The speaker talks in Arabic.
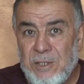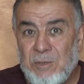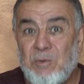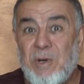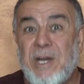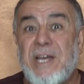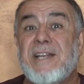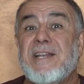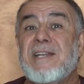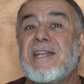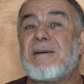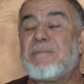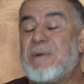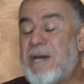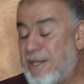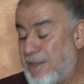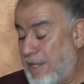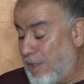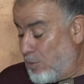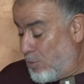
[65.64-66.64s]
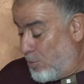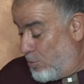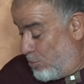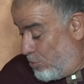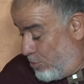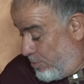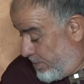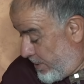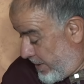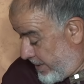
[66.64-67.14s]
وإن بعض
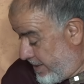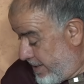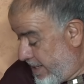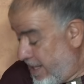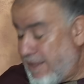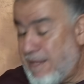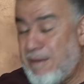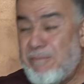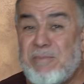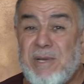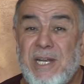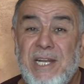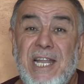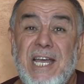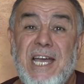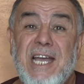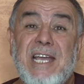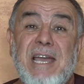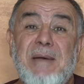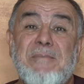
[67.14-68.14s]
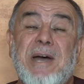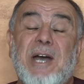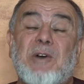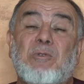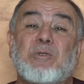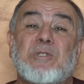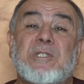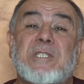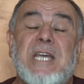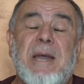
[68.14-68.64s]
القلوب عياذا بالله كما
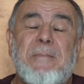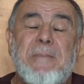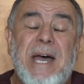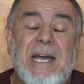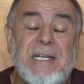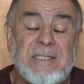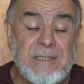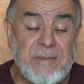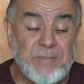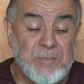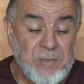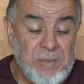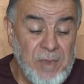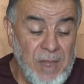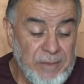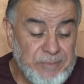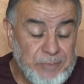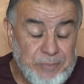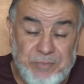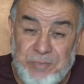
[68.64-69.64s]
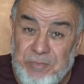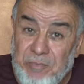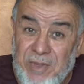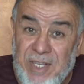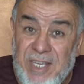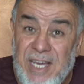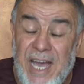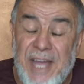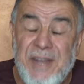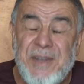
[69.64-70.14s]
قد كما
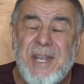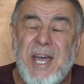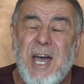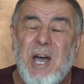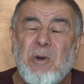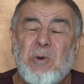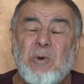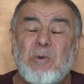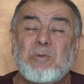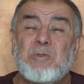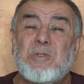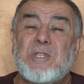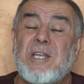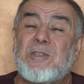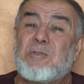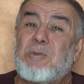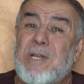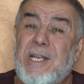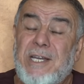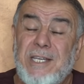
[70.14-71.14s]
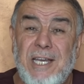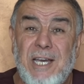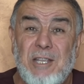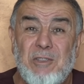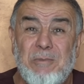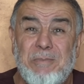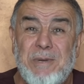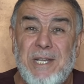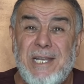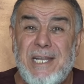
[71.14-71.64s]
كأنها قدت
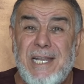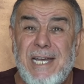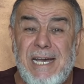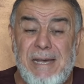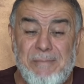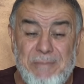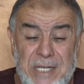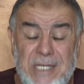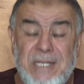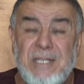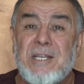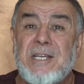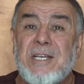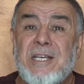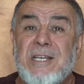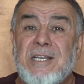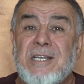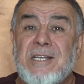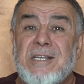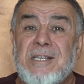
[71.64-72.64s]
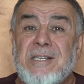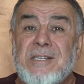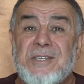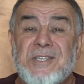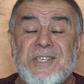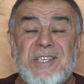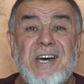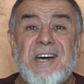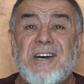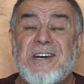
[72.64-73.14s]
والعياذ بالله من
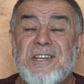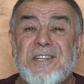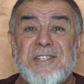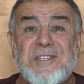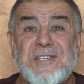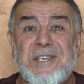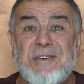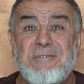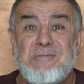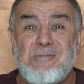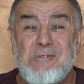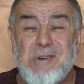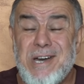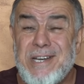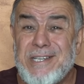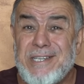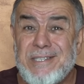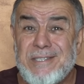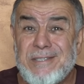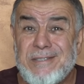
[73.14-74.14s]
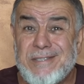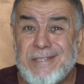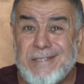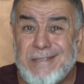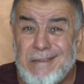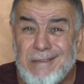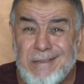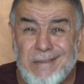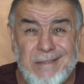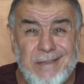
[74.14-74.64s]
صخر صفوان
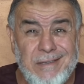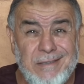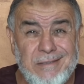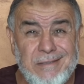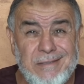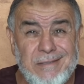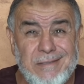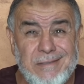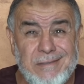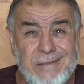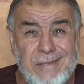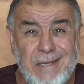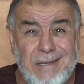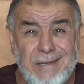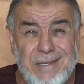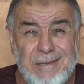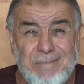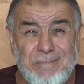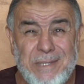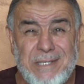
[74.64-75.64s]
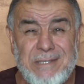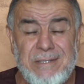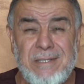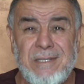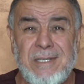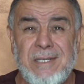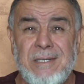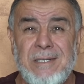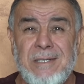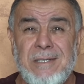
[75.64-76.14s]
صلد صلب
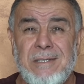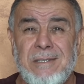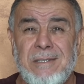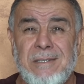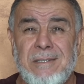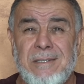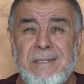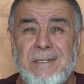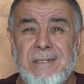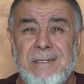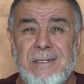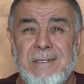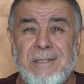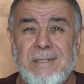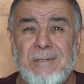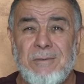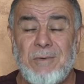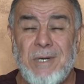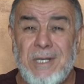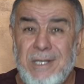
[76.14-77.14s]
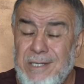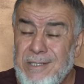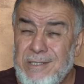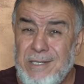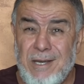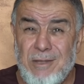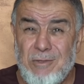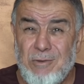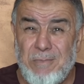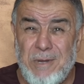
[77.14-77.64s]

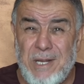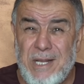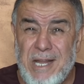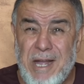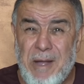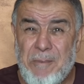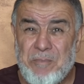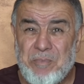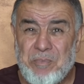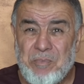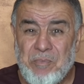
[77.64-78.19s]
والعياذ بالله